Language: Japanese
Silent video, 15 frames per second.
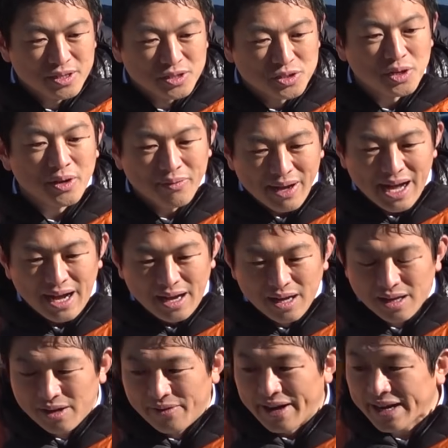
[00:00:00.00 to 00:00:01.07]
それ
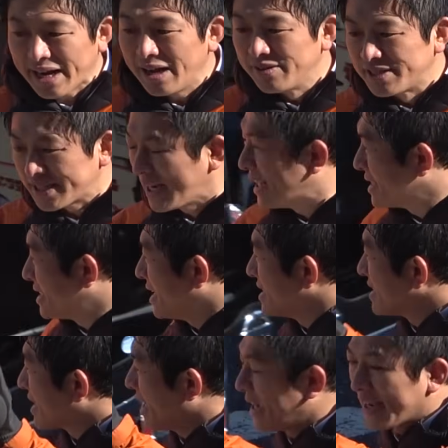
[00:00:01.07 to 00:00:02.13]
は、若いうちから
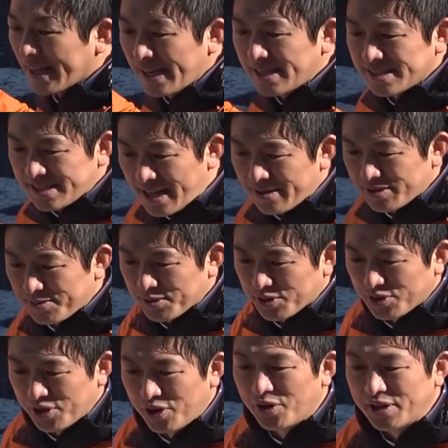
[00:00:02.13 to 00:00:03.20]
政治経験して、宇野
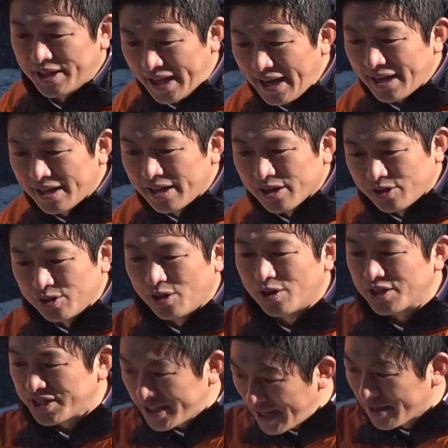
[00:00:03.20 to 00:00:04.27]
君のようにね、苦
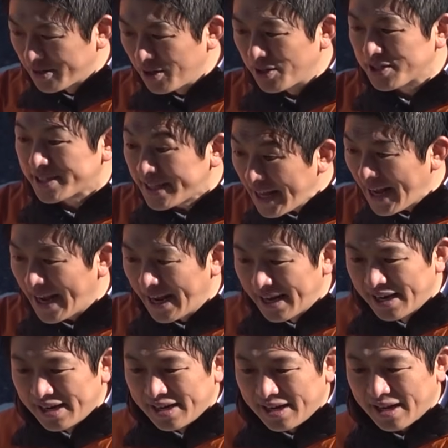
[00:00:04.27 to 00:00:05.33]
労して苦労し
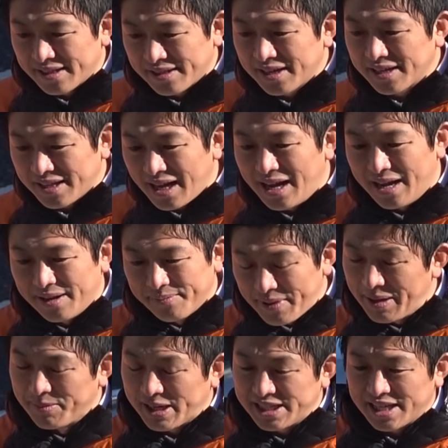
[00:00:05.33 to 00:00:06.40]
てやってきた、
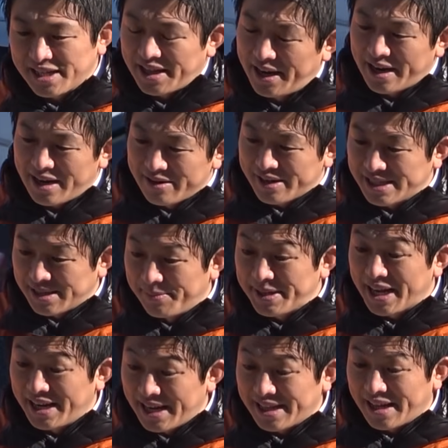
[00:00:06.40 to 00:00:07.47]
ね、昔は田中圭さんみ
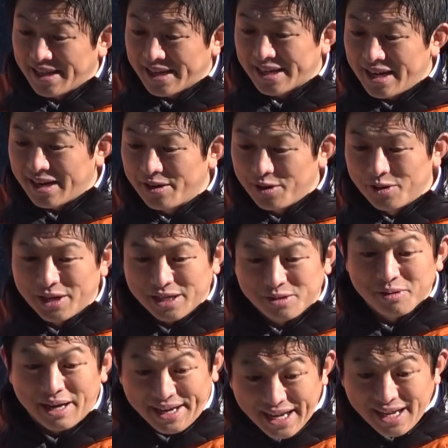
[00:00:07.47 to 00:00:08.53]
たいな叩き上げのような
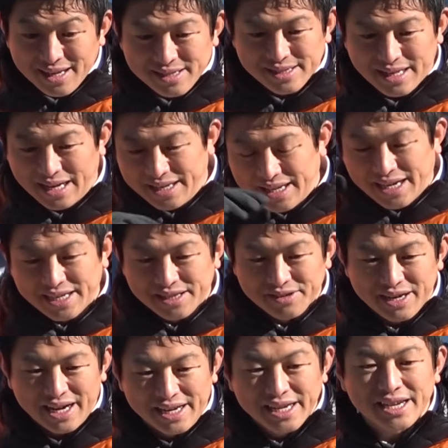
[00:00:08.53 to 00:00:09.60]
人がね、何人かいてく
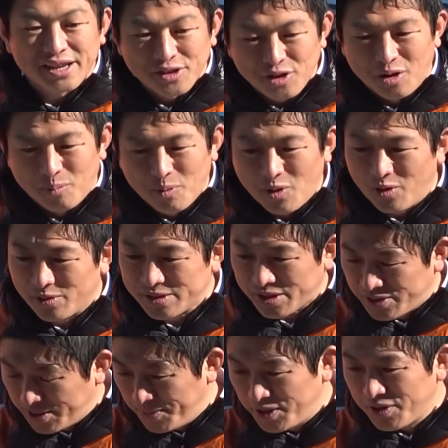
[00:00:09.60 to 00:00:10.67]
ればいいけど、も
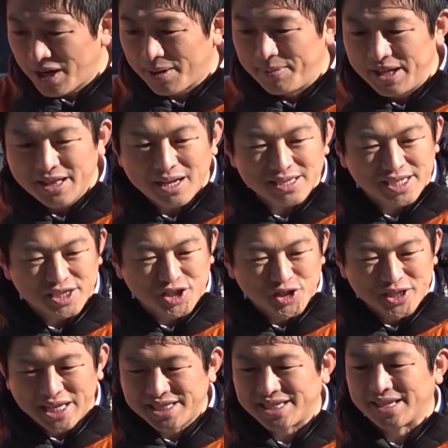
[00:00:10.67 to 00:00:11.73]
う自民党がみんな世襲
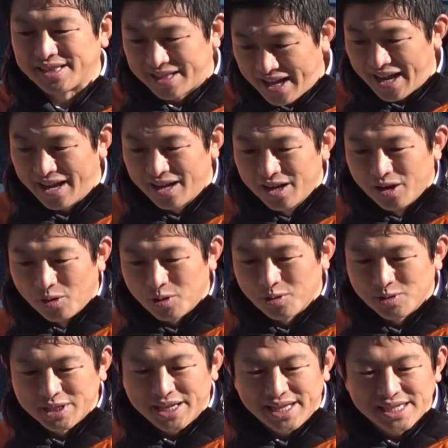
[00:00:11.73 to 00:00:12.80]
になっちゃって、お利
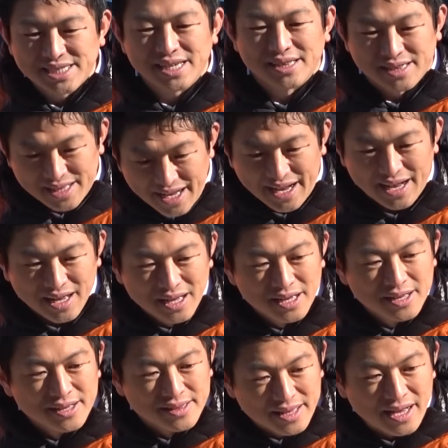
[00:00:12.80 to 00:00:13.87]
口さんになっちゃって、
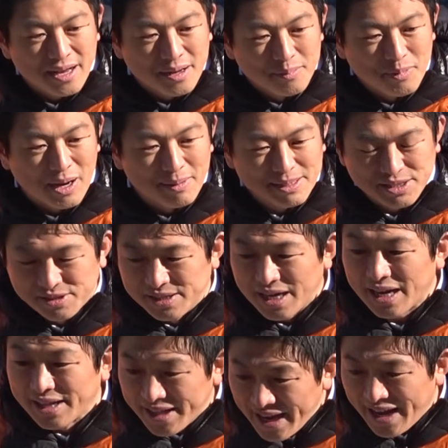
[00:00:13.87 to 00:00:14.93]
ね、もう派閥の
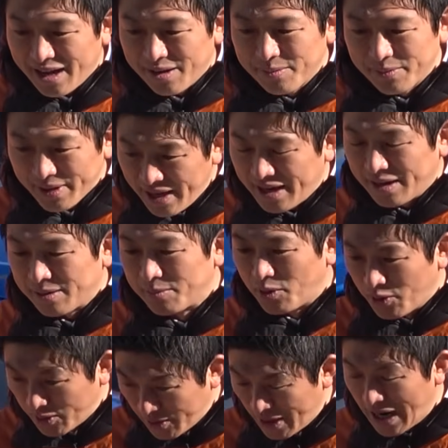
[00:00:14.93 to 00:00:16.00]
中で、ね、
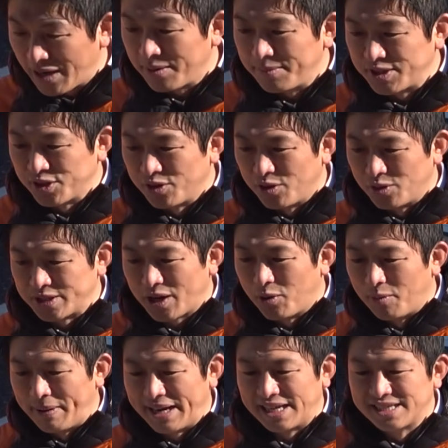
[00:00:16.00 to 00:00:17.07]
もうある意味そのお作
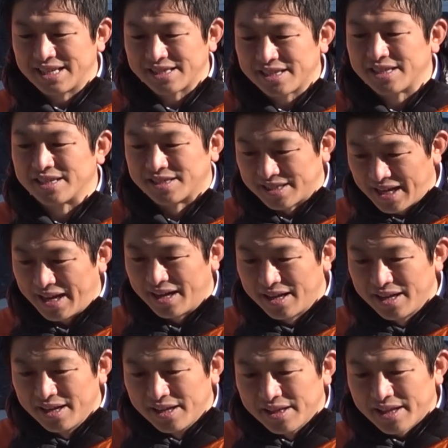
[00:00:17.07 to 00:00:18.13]
法を学んじゃってですね、
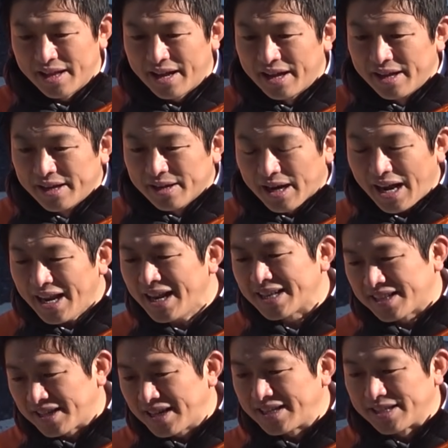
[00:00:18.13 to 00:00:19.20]
で彼ら
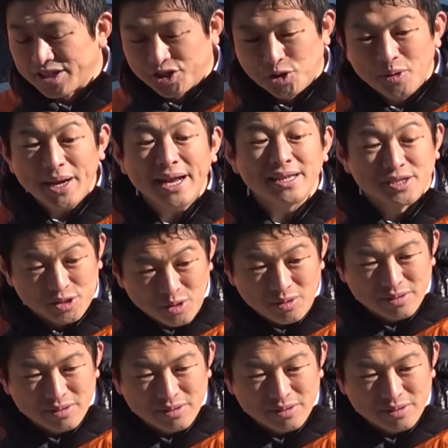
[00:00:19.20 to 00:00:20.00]
叩いたってしょうがないんですよ。